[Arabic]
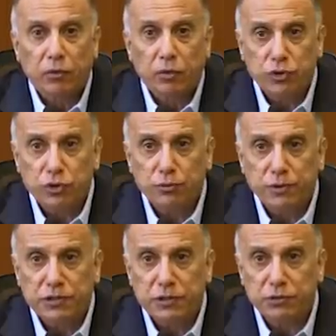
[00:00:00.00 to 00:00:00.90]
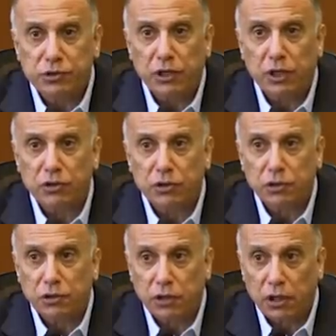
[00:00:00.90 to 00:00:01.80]
وجزء بسيط من الشهر العاشر
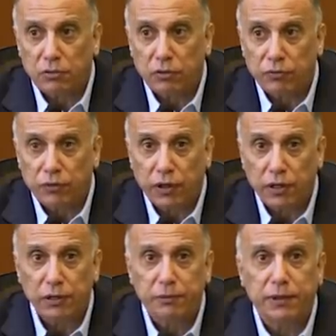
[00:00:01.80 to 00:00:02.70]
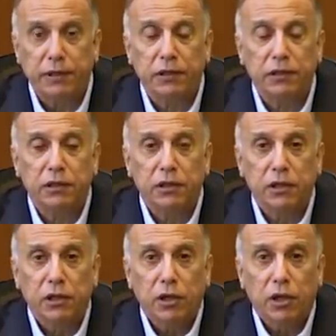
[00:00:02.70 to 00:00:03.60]
خلينا نوفر هذه البيئة
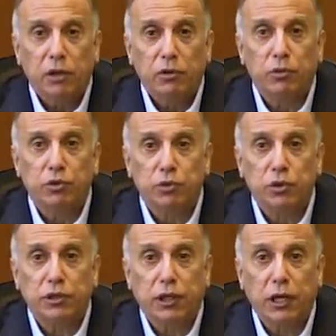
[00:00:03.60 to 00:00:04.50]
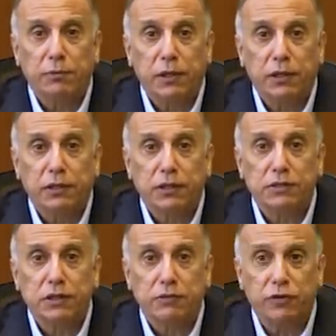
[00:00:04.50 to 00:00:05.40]
للوصول للانتخابات
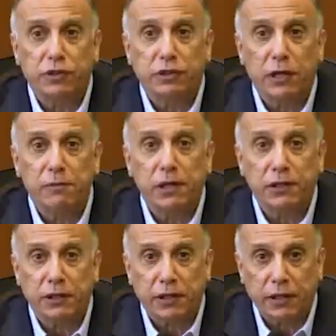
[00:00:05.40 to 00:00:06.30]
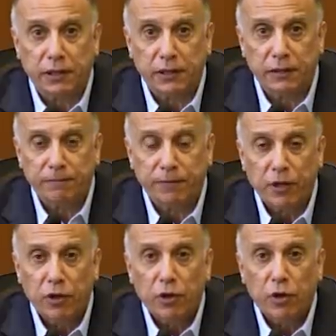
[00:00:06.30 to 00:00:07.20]
تصنع فرصة أمل عند العراقيين
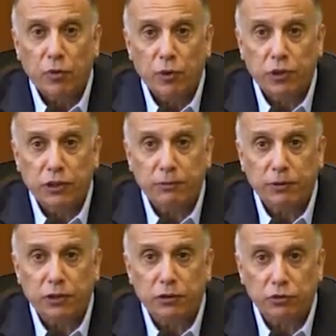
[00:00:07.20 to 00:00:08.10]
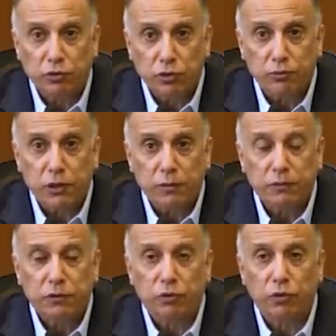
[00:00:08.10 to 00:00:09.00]
وتأتي بحكومة
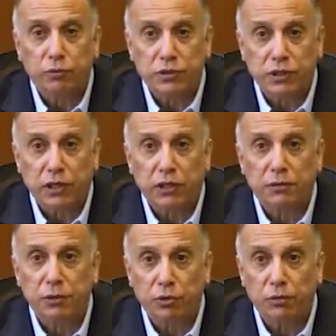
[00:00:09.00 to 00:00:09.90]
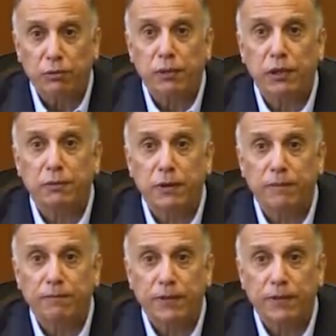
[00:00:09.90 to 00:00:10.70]
تكون مستقرة مدعومة بالبرلمان